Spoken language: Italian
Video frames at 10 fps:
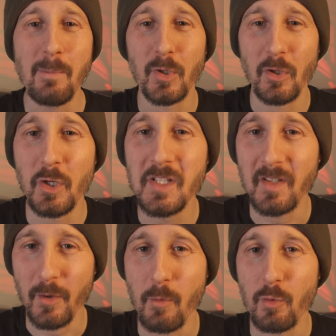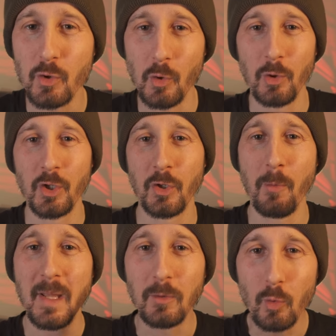Il protagonista non è uno solo, ci
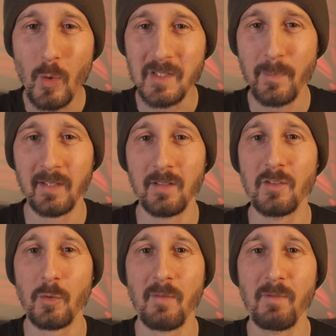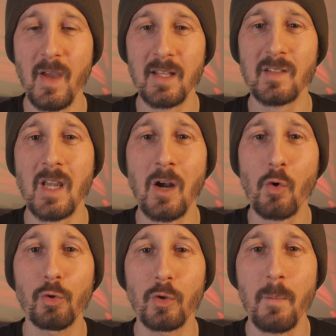sono ben due esperti di sopravvivenza a
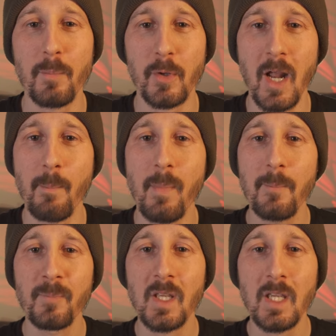condurre il programma,